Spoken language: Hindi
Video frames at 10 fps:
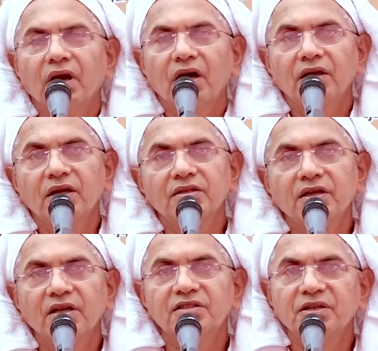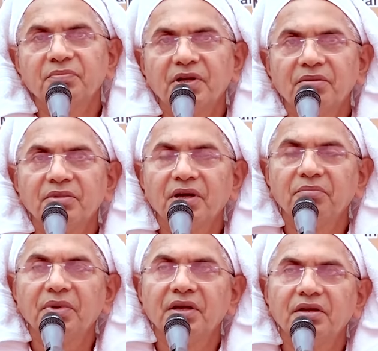अनादिकाल से परम धाम
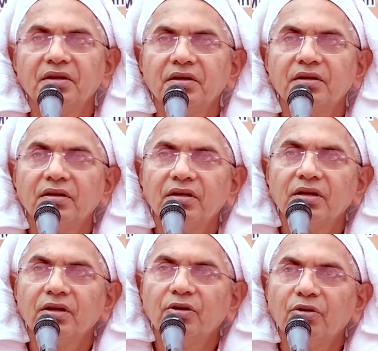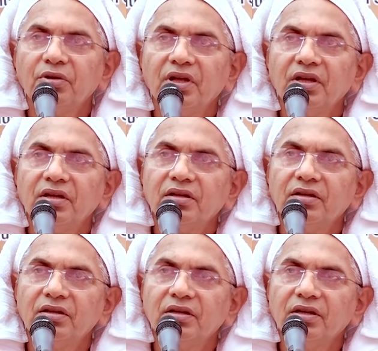में कौन है
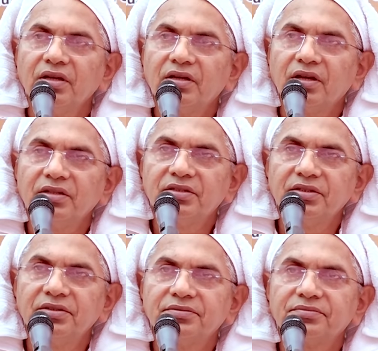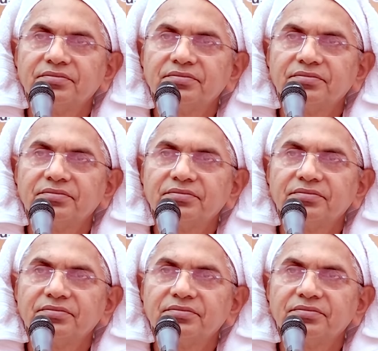एक राज्य